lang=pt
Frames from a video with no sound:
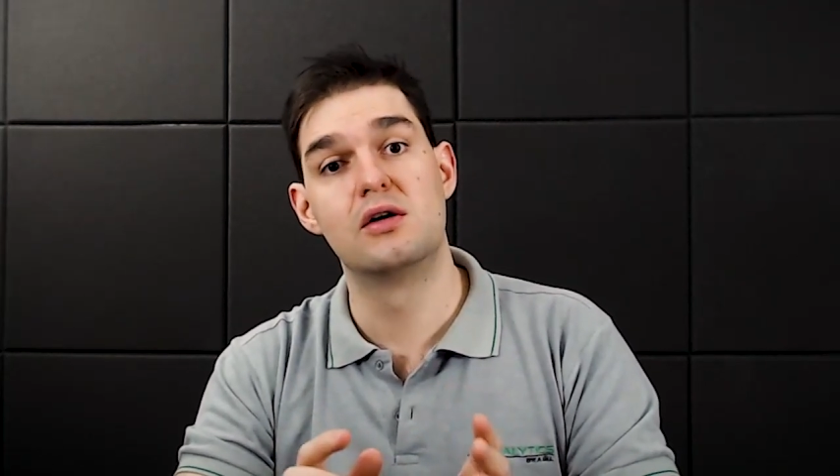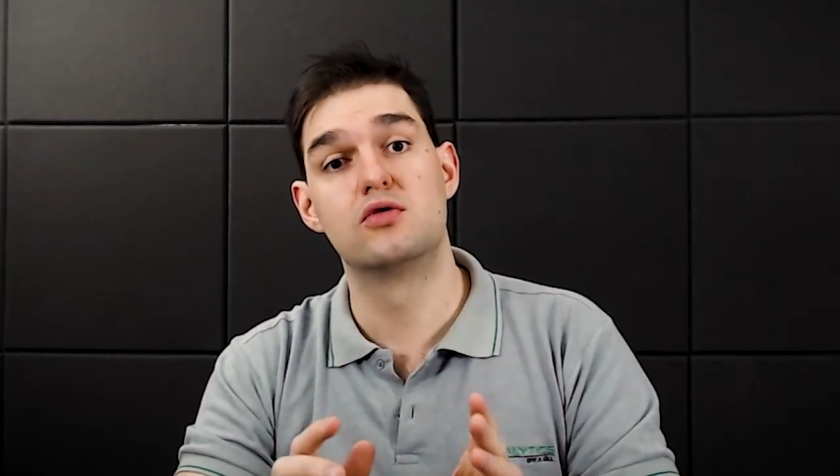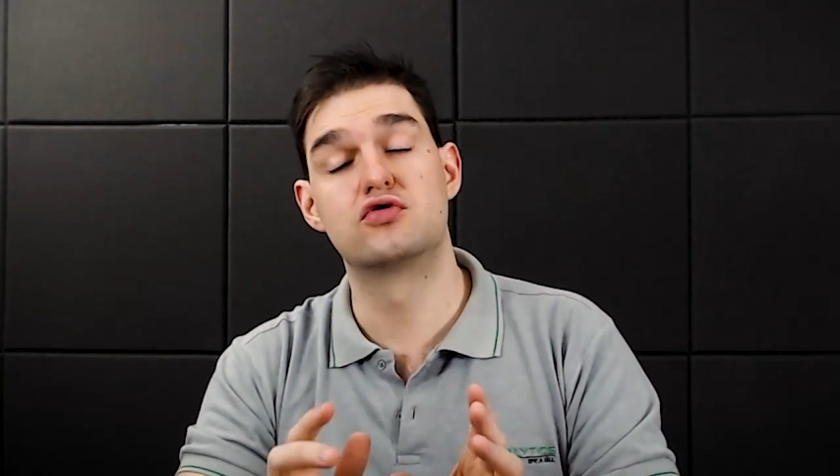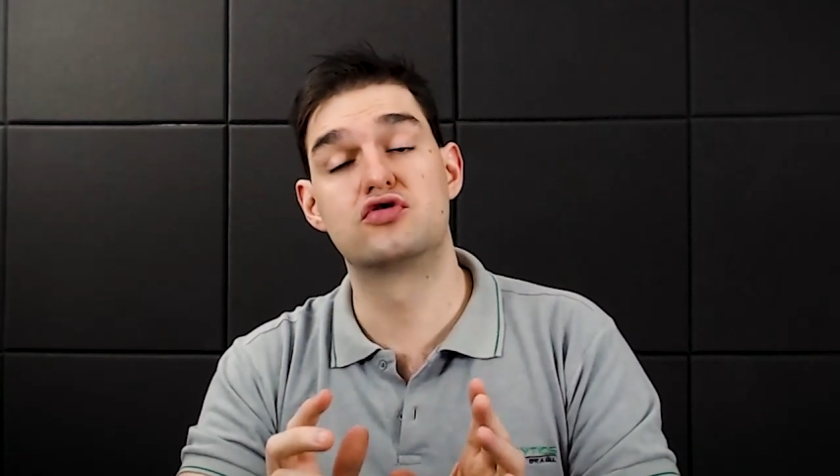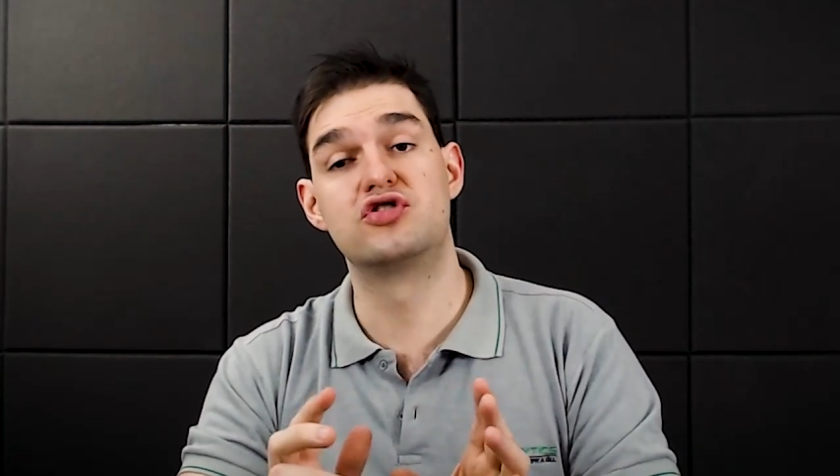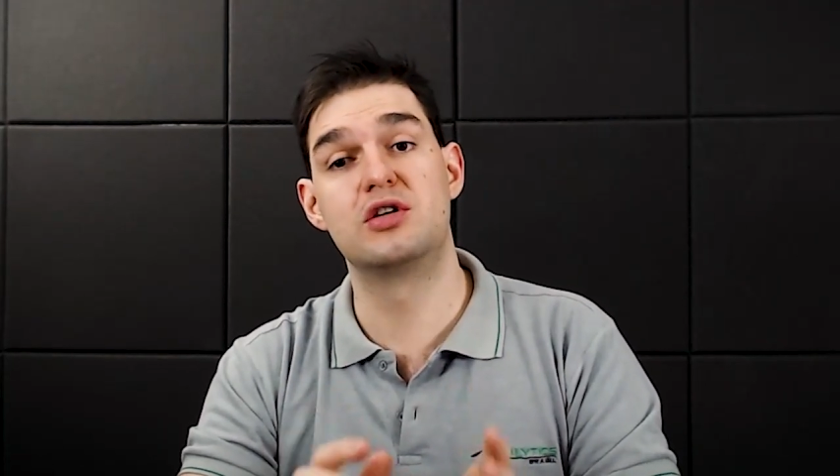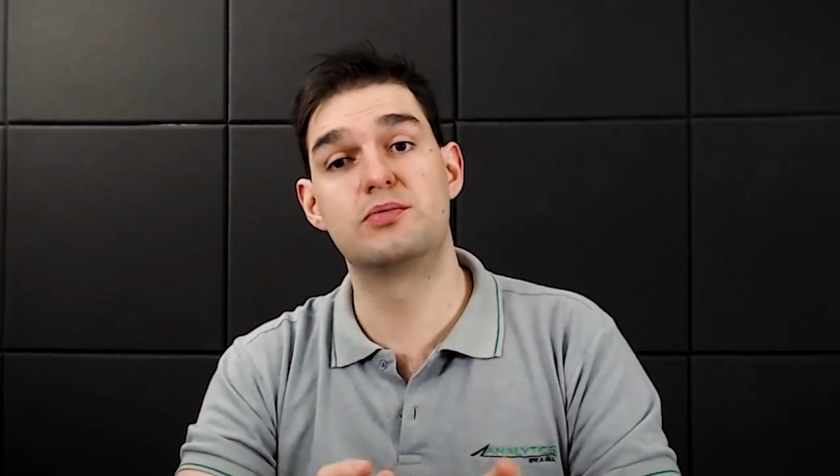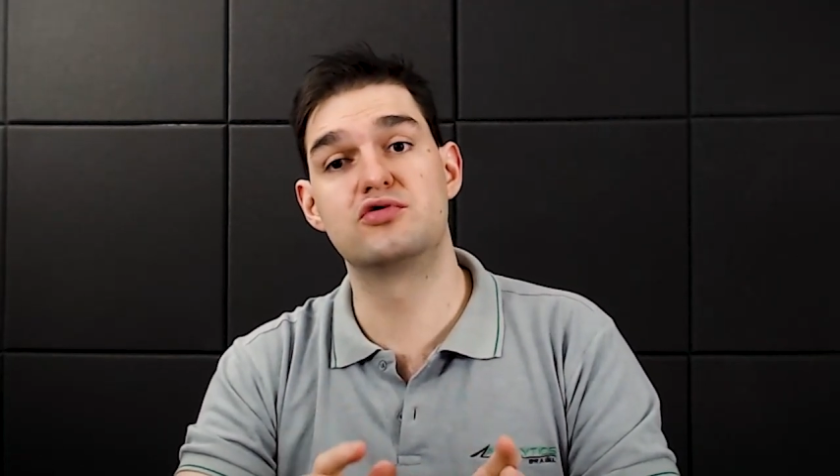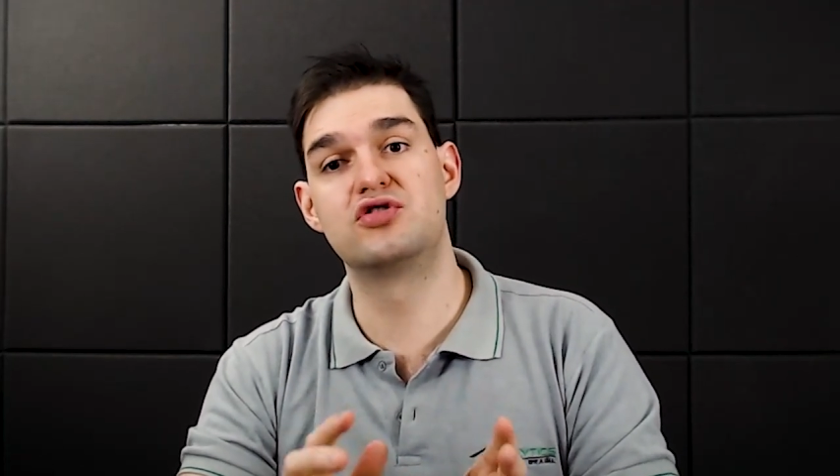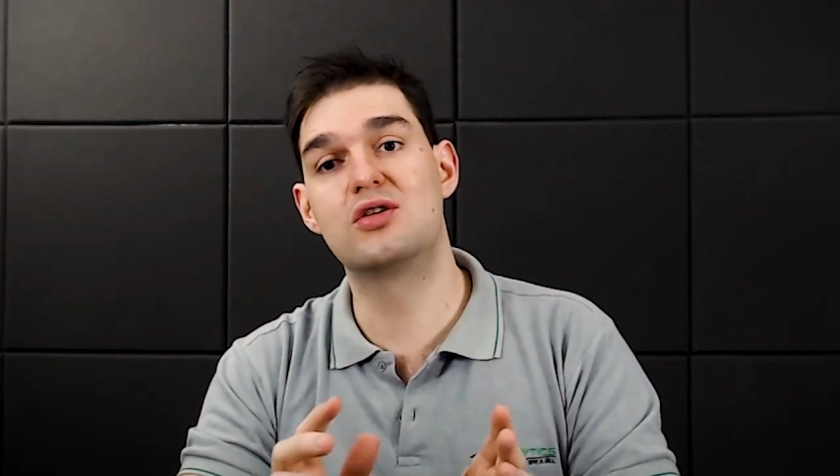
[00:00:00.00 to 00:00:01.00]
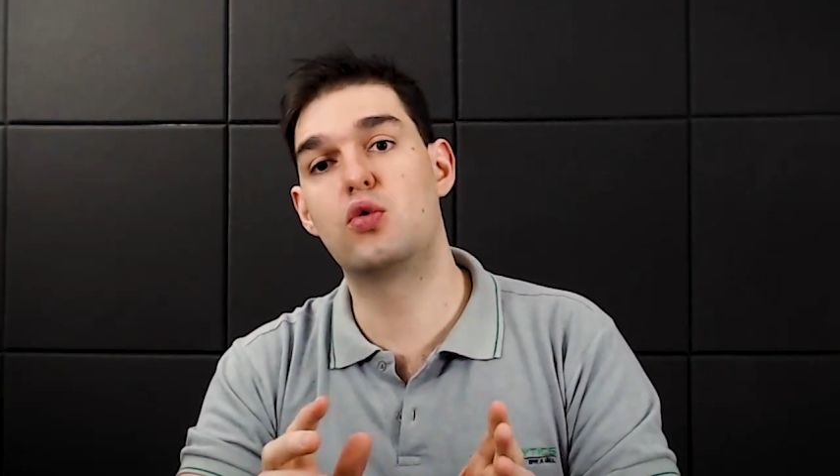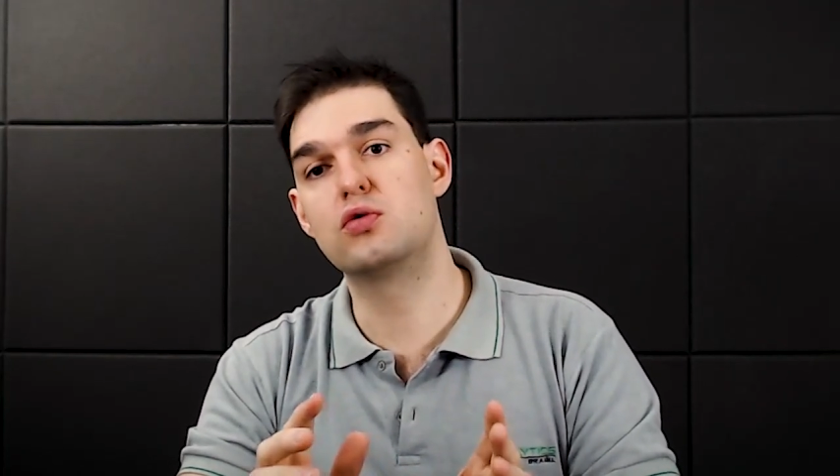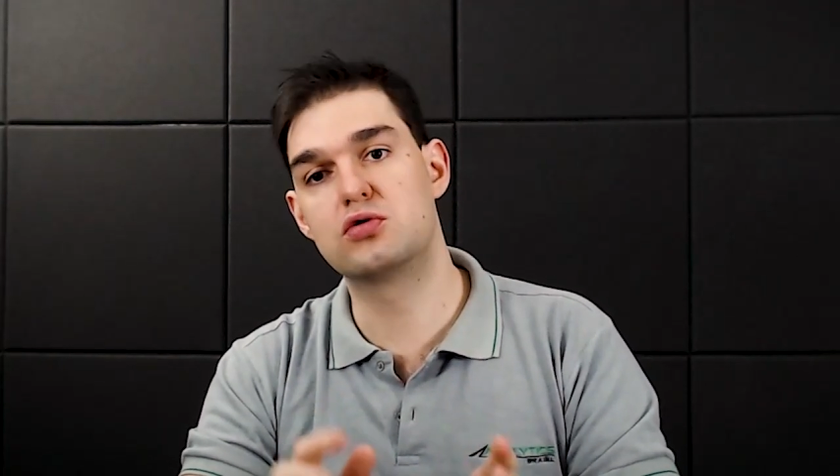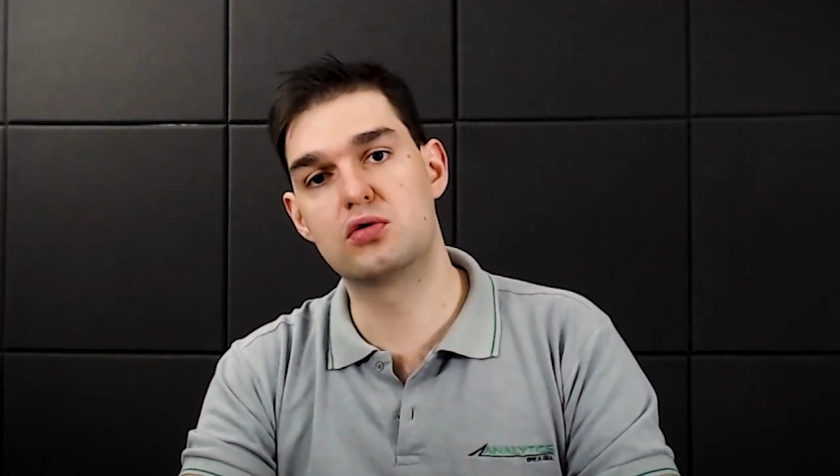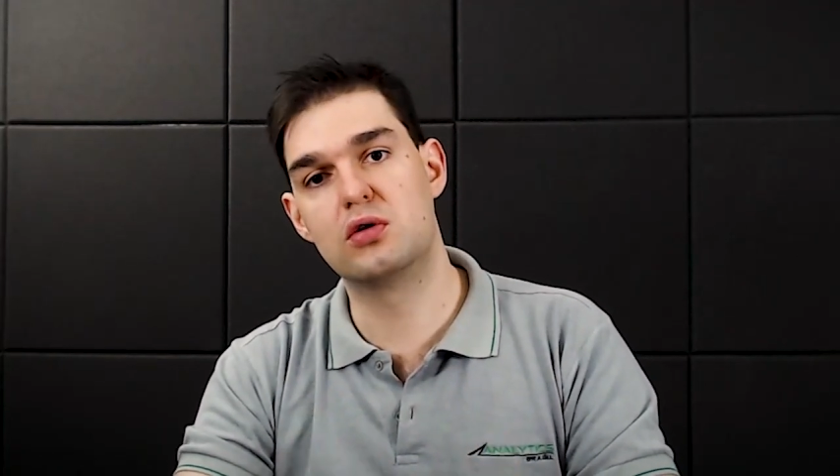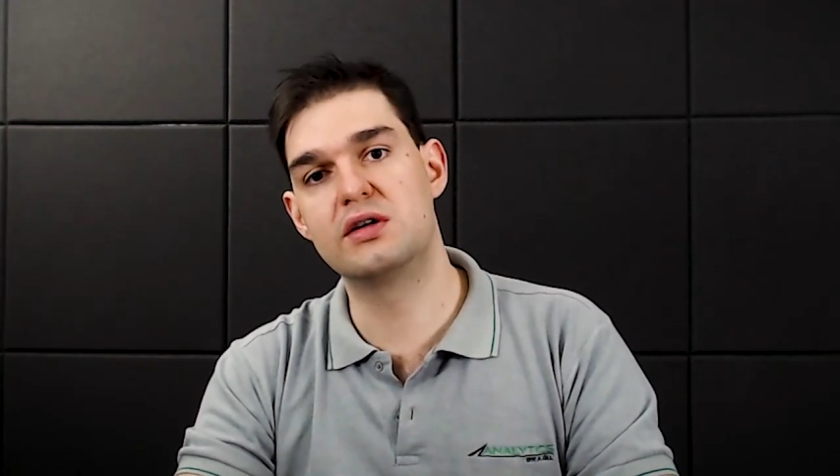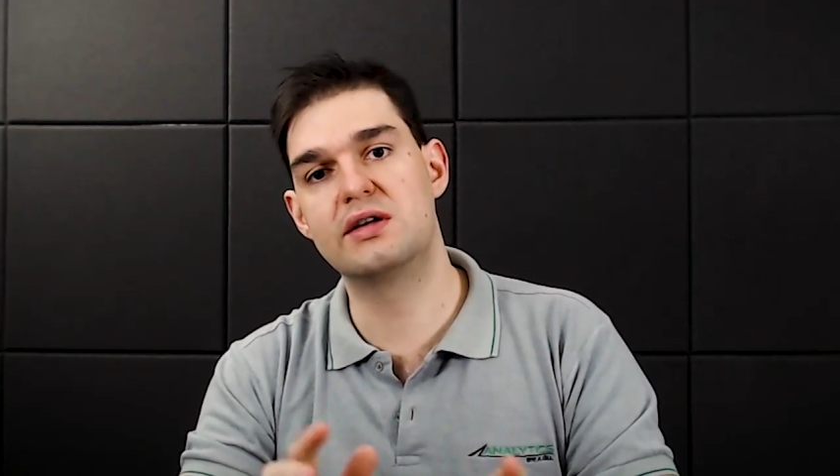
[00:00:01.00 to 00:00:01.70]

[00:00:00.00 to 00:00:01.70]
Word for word: os tipos de controle